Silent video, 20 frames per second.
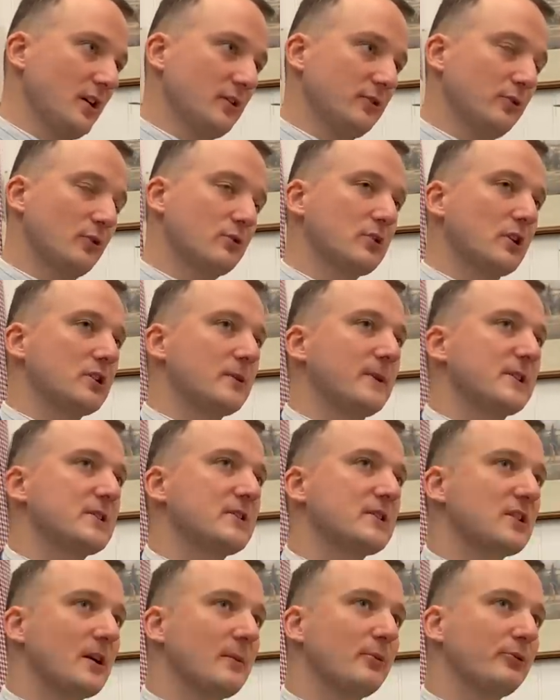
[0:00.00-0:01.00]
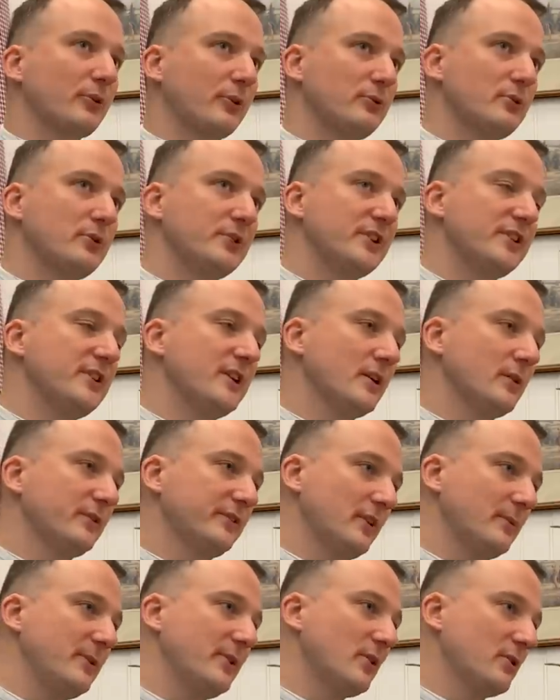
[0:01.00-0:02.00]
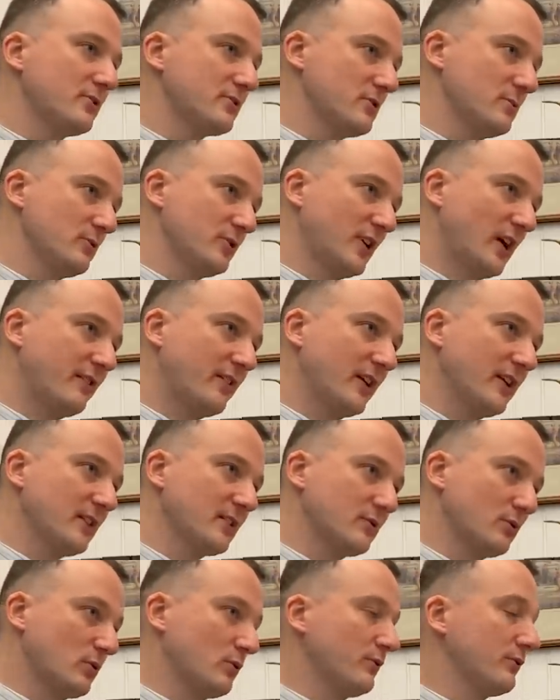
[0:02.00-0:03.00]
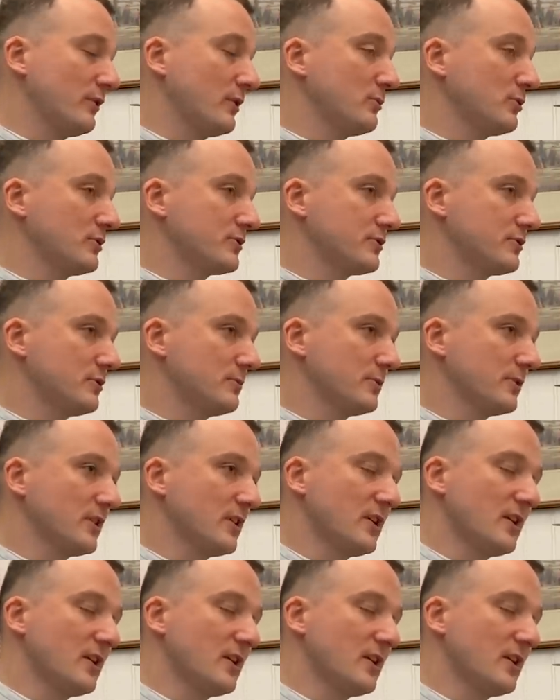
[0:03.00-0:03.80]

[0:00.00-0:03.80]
Donc ça, c'est parce que c'est un besoin du quotidien, on s'habille en costume au travail, donc on veut un beau costume.